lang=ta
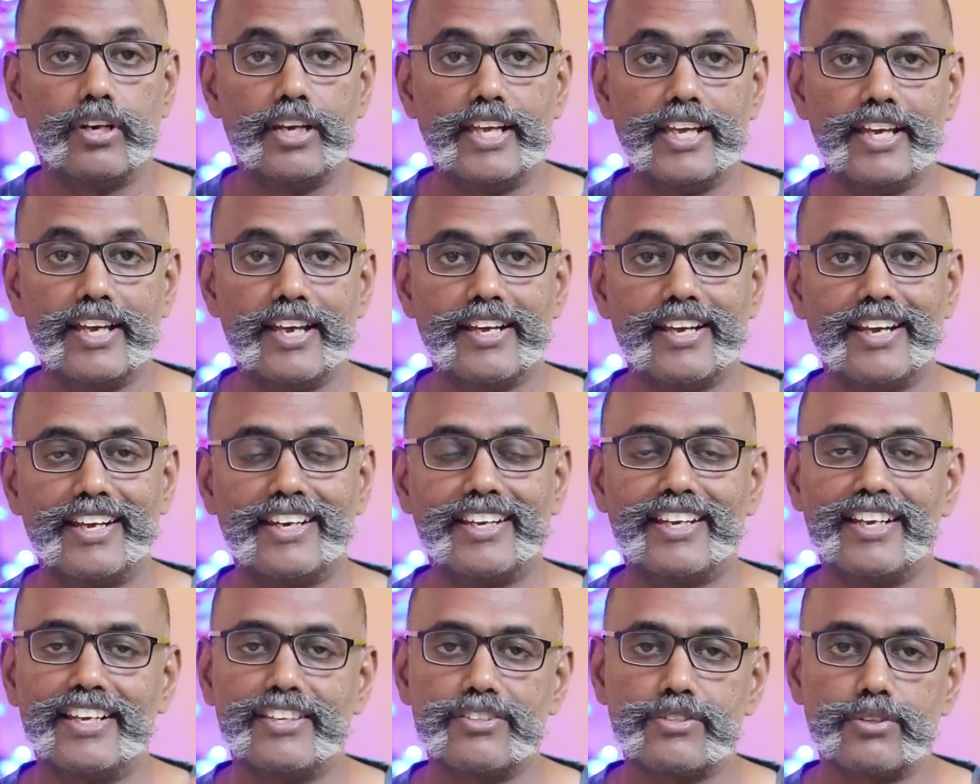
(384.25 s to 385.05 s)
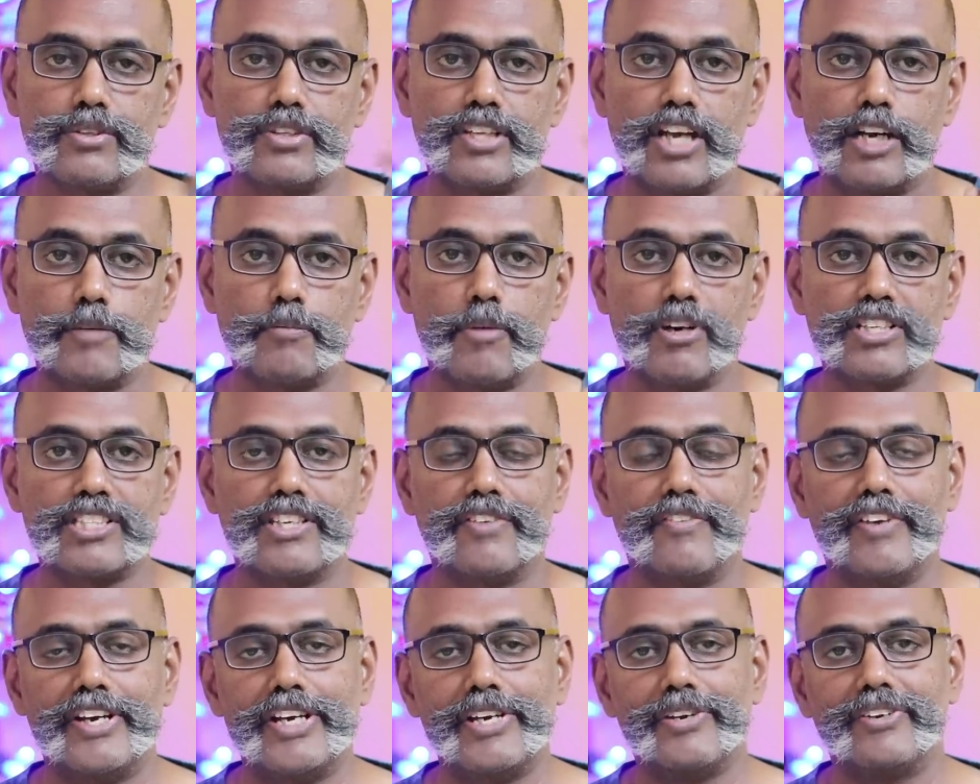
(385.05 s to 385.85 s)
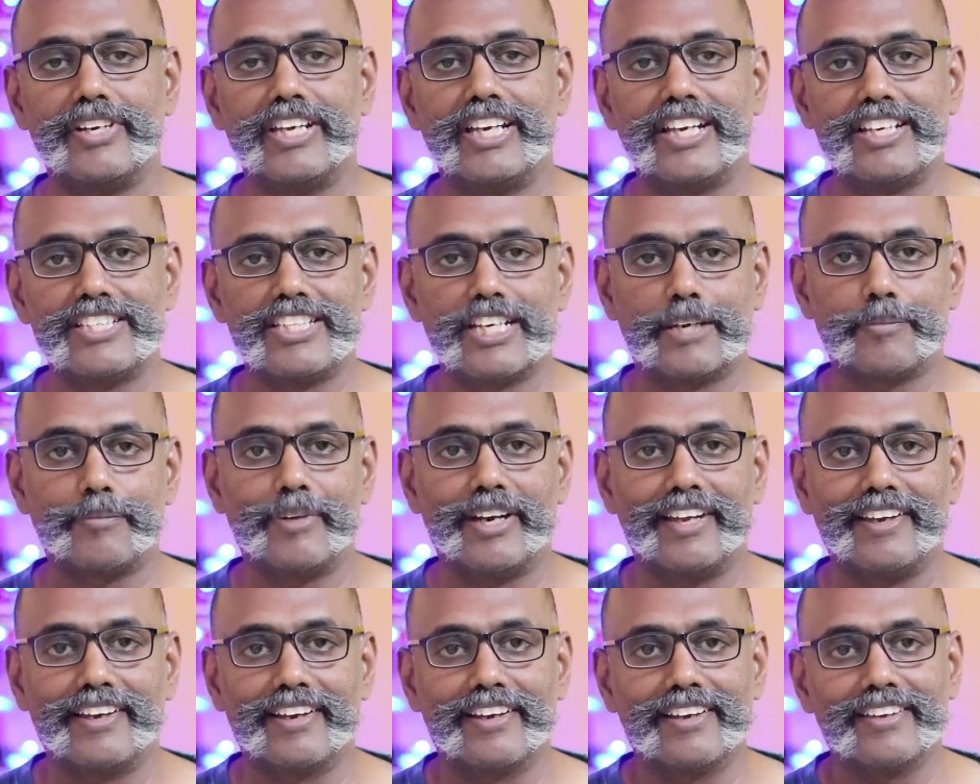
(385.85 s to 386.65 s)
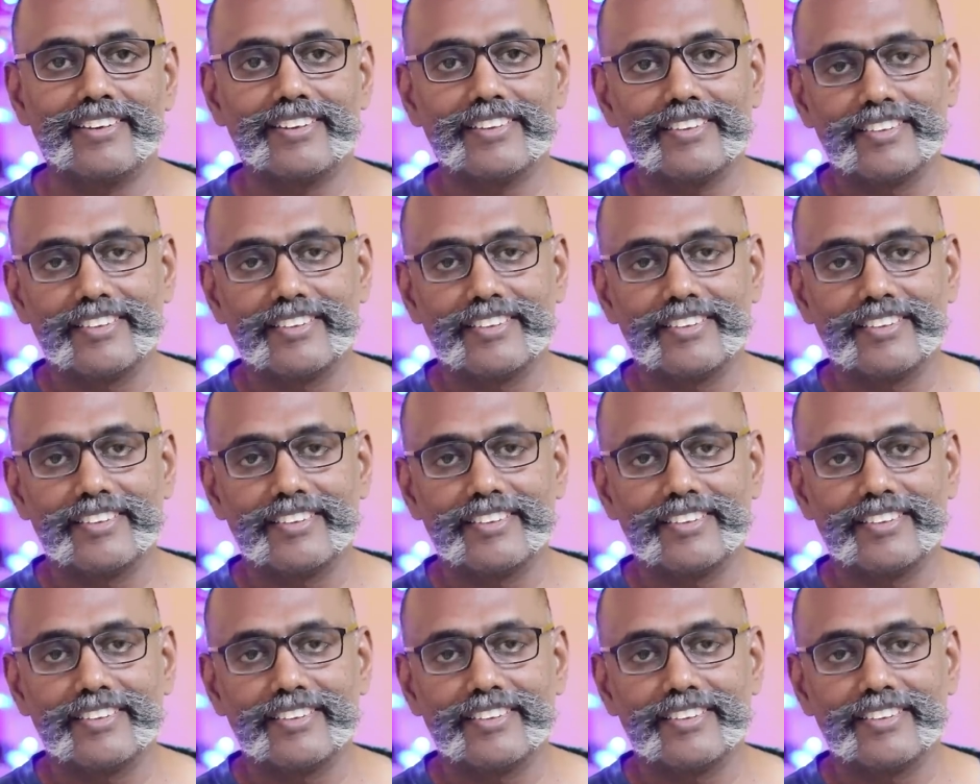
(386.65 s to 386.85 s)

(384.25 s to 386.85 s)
லிங்க் இங்கே இருக்குது ஸோ இந்த அன்பாக்சிங் வீடியோ நீங்கள் செக் பண்ணிங்க